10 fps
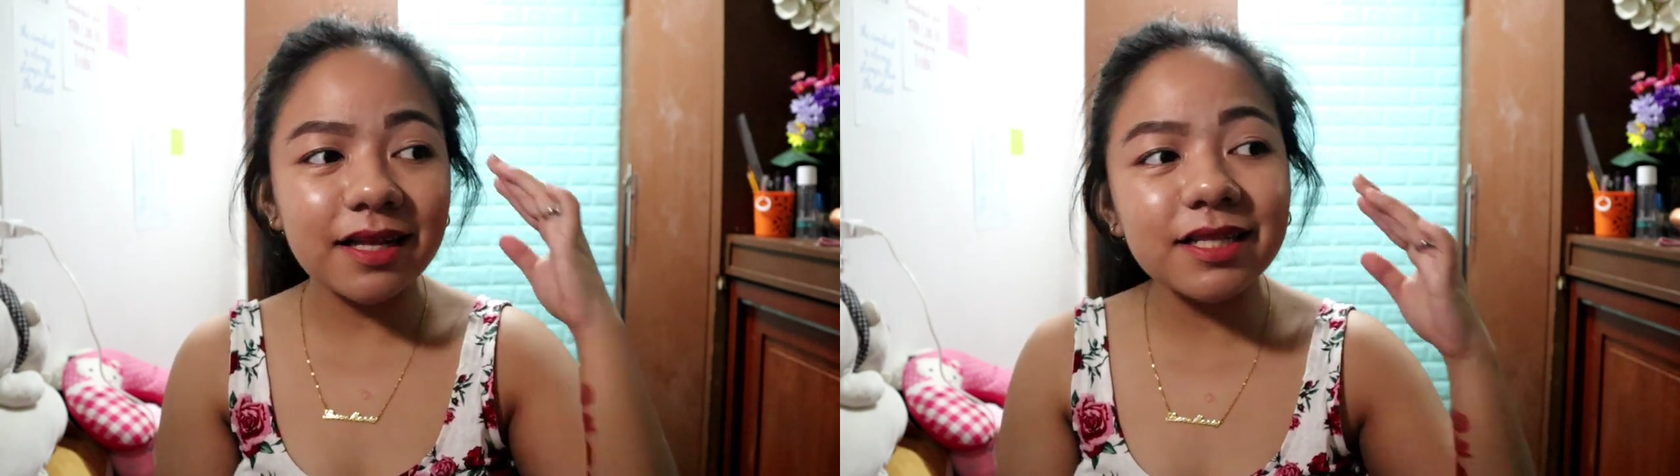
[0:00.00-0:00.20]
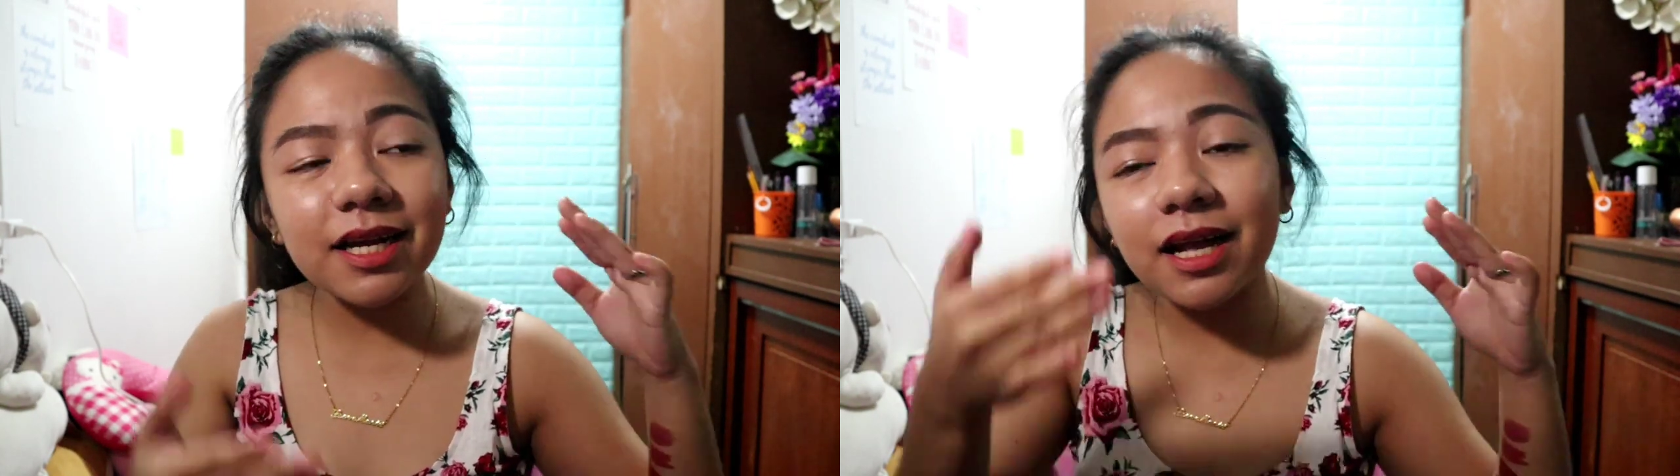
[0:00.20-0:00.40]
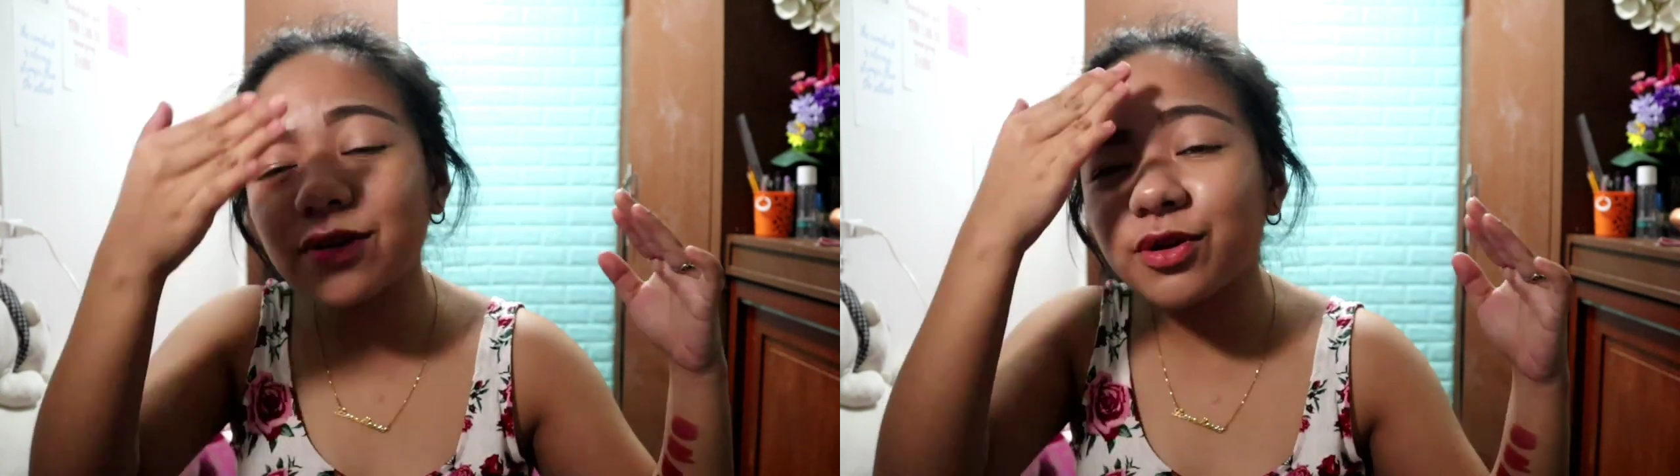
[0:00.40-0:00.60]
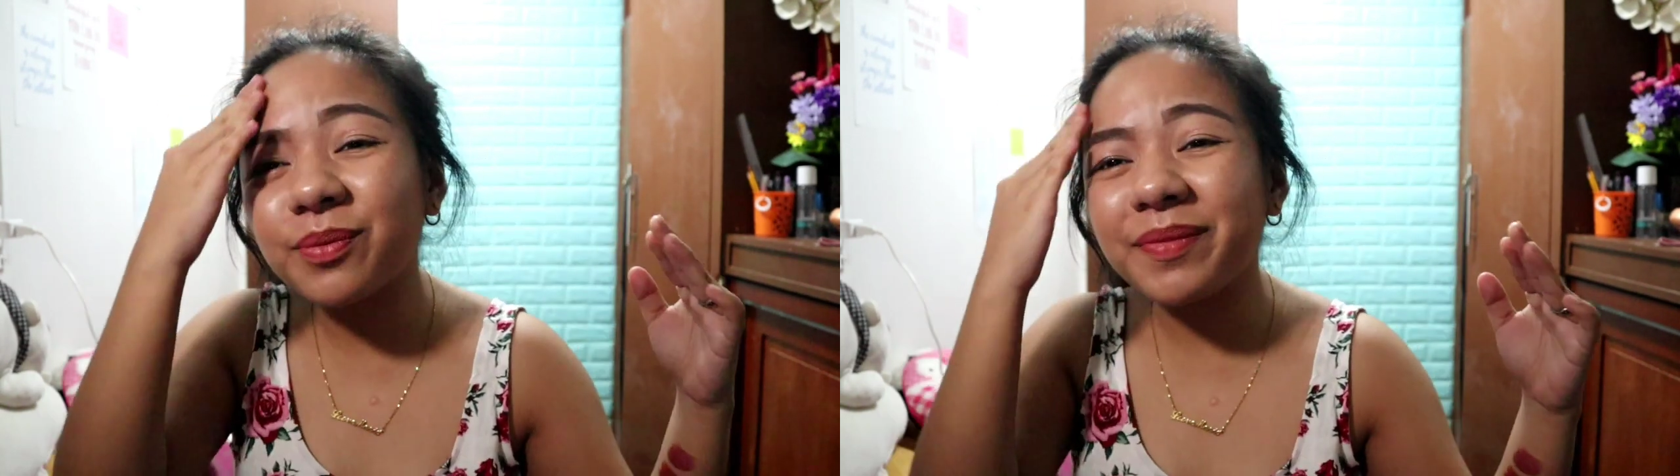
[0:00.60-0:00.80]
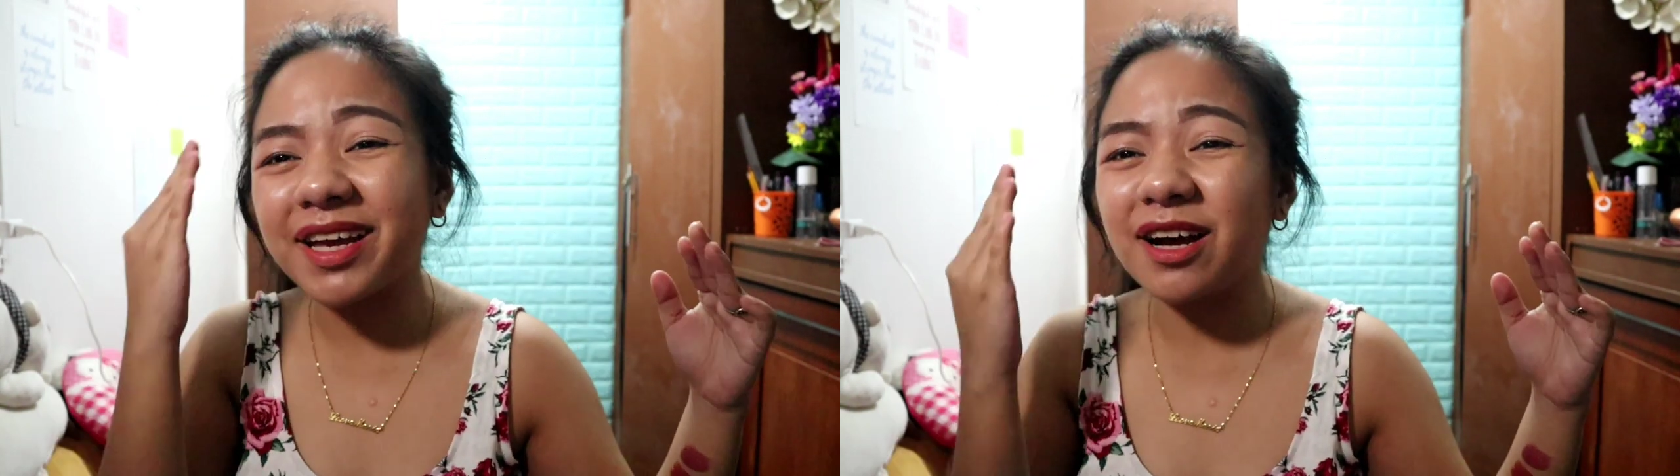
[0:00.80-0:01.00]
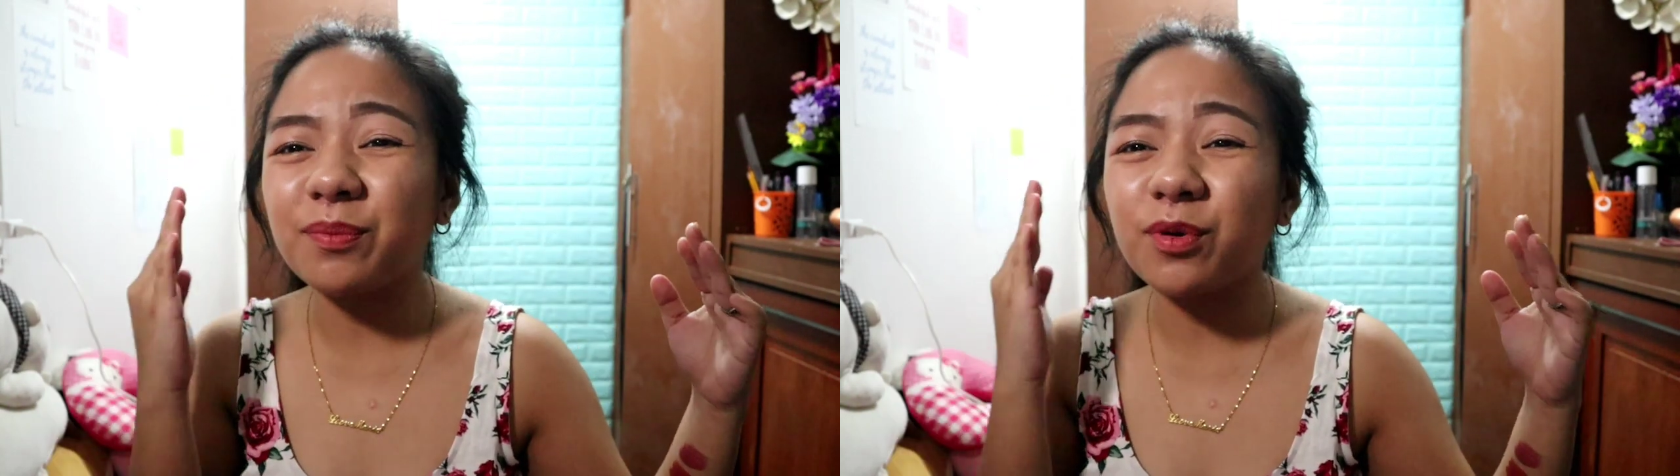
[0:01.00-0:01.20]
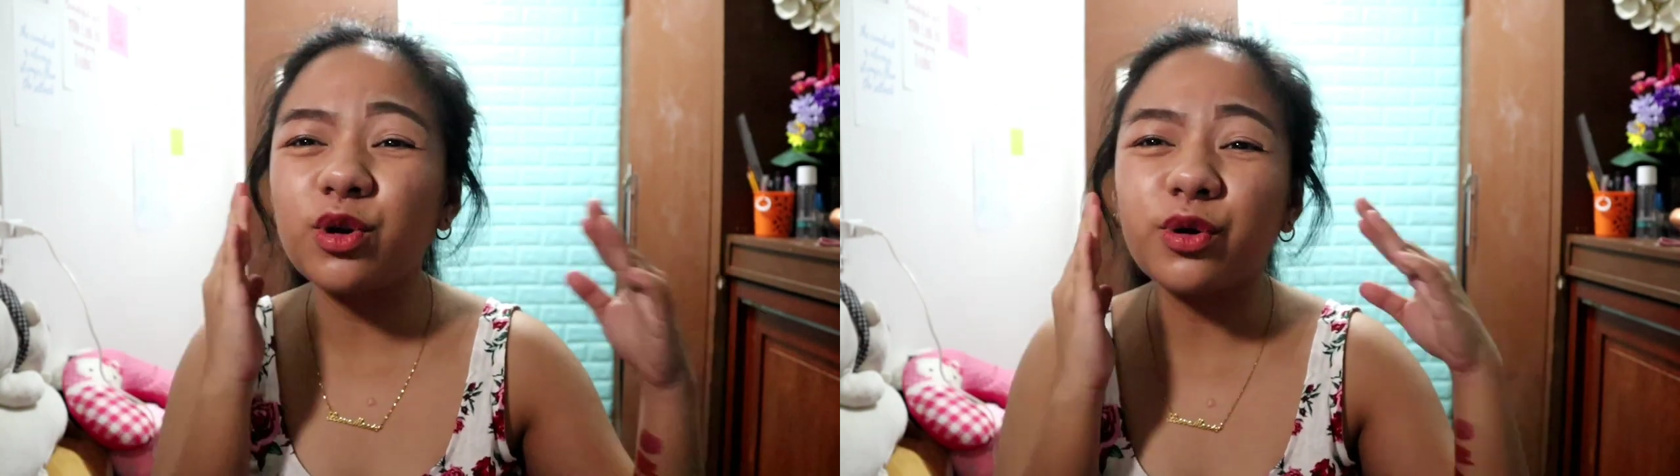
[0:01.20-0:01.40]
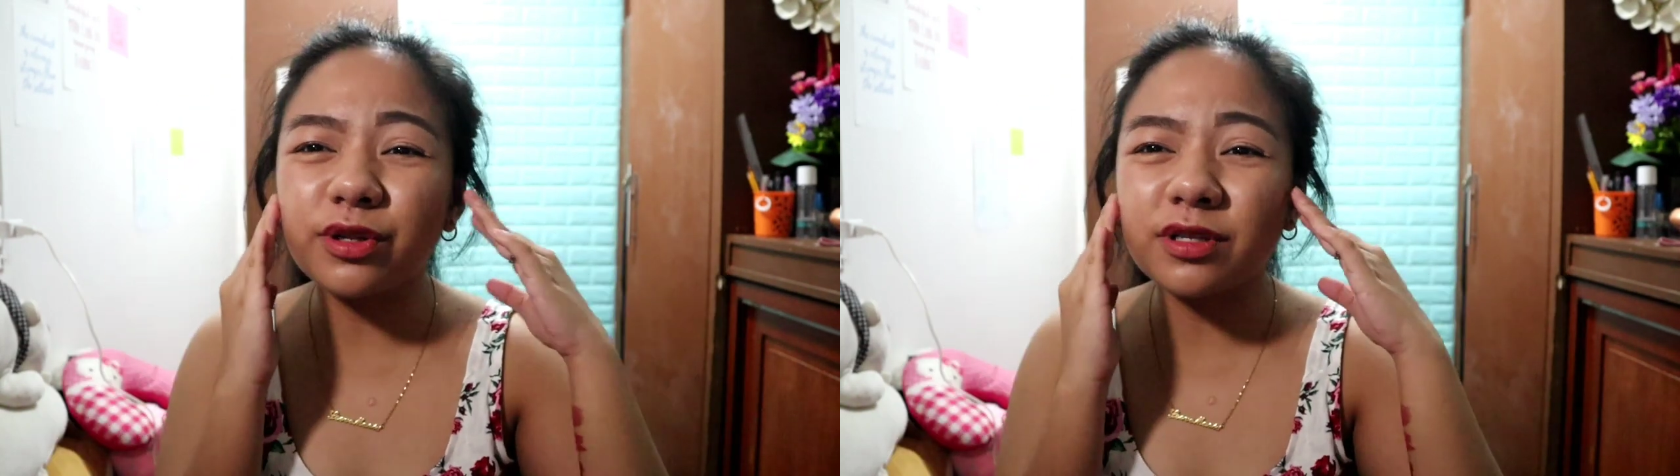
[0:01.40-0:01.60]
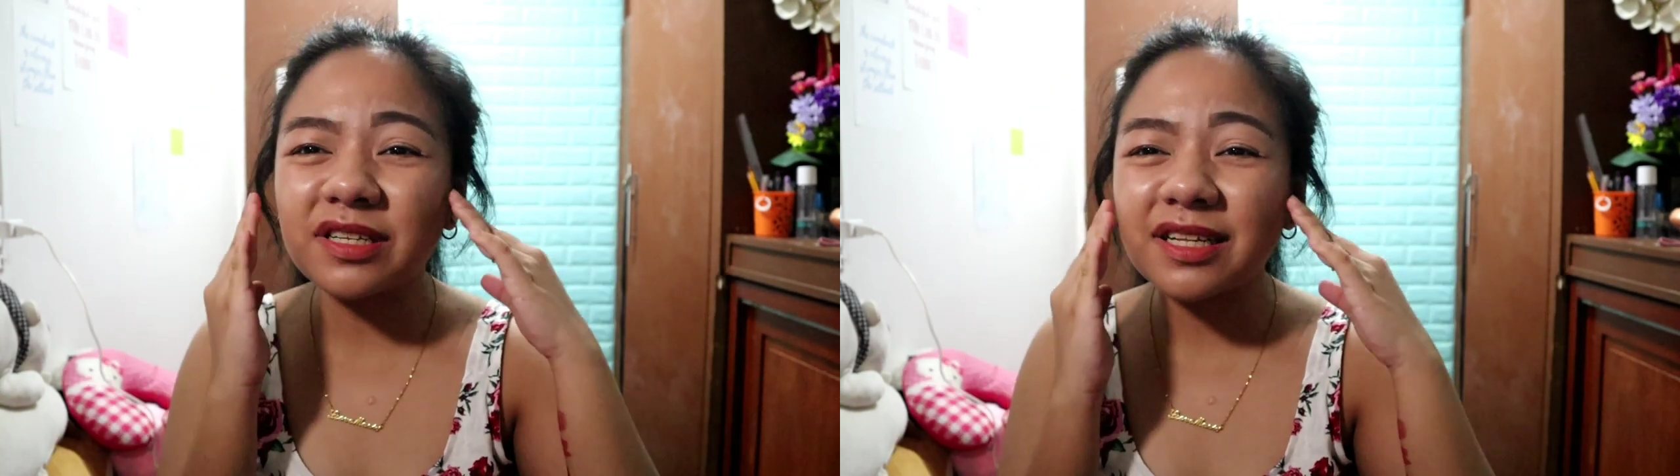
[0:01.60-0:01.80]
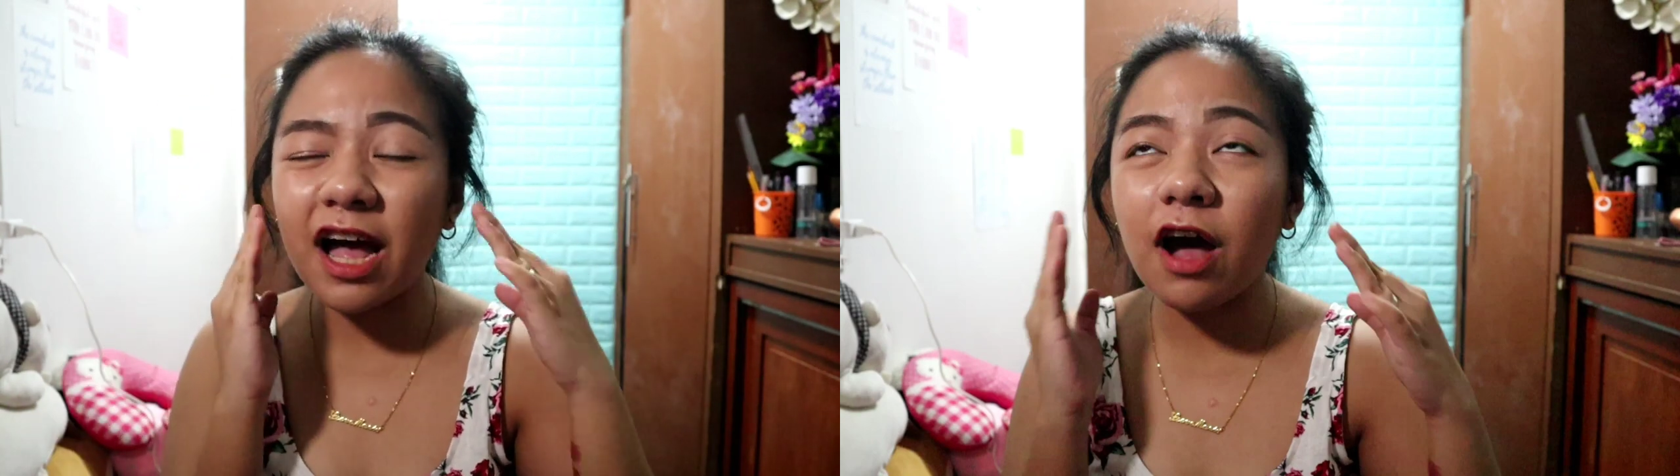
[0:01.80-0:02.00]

natanggal ko yung makeup ko nun.